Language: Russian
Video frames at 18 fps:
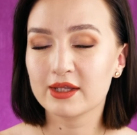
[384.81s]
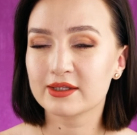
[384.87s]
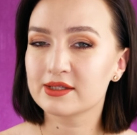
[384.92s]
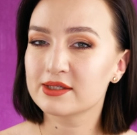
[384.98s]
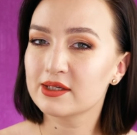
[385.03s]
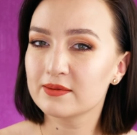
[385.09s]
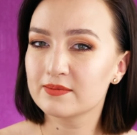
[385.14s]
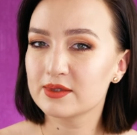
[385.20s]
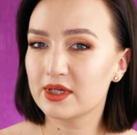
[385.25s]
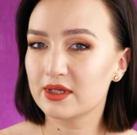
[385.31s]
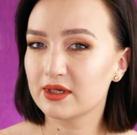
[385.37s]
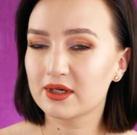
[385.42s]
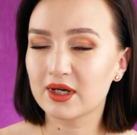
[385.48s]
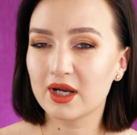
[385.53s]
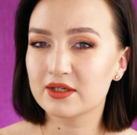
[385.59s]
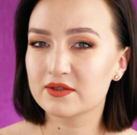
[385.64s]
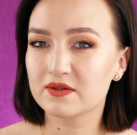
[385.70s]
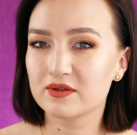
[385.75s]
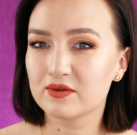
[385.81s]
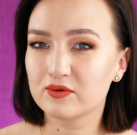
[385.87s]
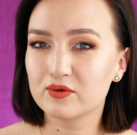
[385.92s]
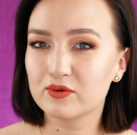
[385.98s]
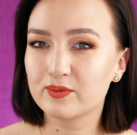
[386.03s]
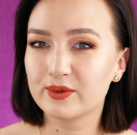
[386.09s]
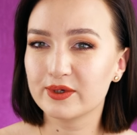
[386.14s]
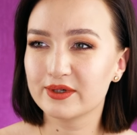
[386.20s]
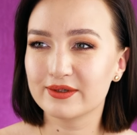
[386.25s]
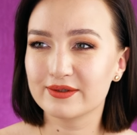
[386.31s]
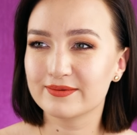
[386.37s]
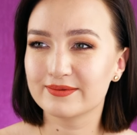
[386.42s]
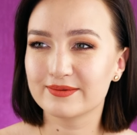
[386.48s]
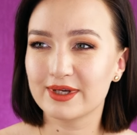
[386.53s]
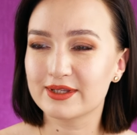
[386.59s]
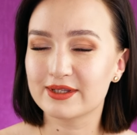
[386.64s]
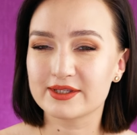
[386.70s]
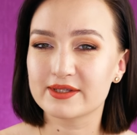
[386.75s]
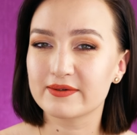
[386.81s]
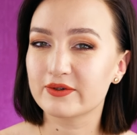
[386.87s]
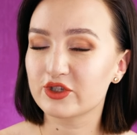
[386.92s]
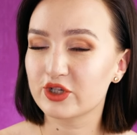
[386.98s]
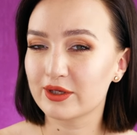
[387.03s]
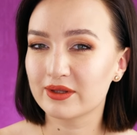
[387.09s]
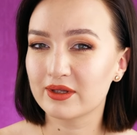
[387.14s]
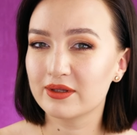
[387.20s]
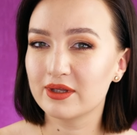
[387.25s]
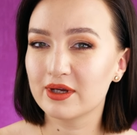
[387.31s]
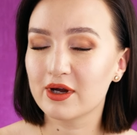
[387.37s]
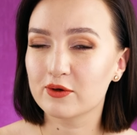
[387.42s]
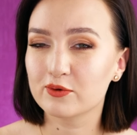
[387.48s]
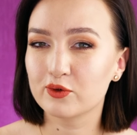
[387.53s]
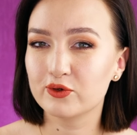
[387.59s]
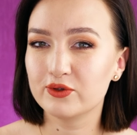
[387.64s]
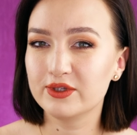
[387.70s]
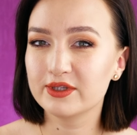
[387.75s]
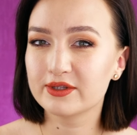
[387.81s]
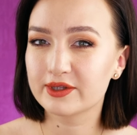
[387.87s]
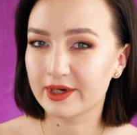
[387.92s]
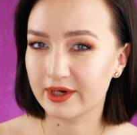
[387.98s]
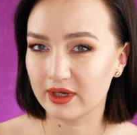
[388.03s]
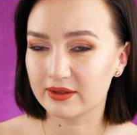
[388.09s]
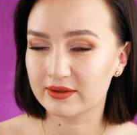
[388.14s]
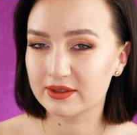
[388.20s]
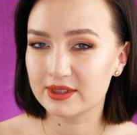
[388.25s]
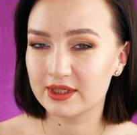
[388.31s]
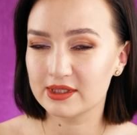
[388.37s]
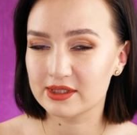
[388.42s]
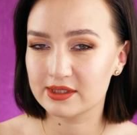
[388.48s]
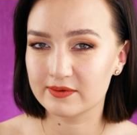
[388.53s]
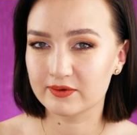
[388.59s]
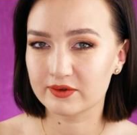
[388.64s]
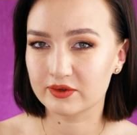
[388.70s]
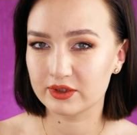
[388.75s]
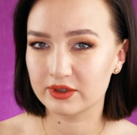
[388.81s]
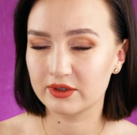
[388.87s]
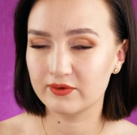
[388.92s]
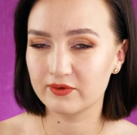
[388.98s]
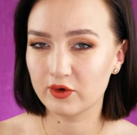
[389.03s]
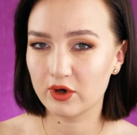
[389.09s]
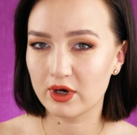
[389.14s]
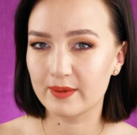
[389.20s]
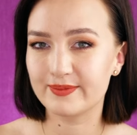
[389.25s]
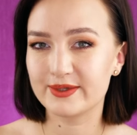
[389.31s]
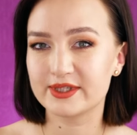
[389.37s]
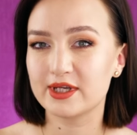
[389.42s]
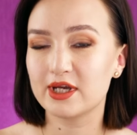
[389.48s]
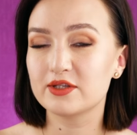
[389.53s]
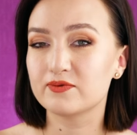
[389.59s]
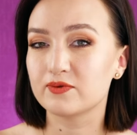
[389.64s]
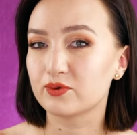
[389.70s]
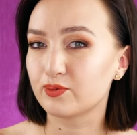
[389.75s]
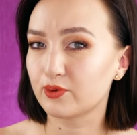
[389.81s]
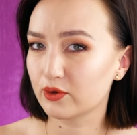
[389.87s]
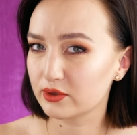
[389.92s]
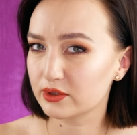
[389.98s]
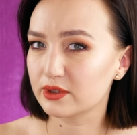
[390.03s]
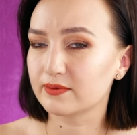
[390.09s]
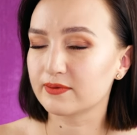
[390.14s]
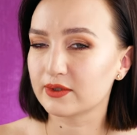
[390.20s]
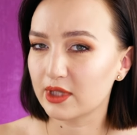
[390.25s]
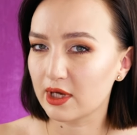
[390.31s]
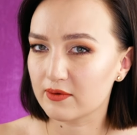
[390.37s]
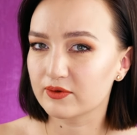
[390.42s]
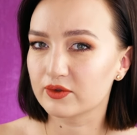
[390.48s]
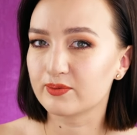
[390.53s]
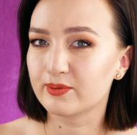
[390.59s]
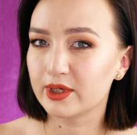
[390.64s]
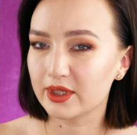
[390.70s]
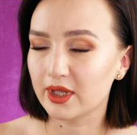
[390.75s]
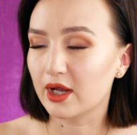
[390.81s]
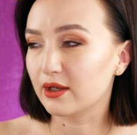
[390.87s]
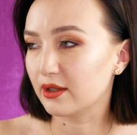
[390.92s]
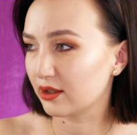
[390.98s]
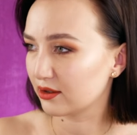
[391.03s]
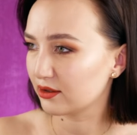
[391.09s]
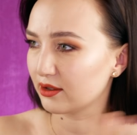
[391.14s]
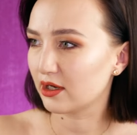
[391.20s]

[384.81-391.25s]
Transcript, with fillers: На самом деле красные губы это совершенно никакой не тренд, если вот его описать вот просто вот так вот банально.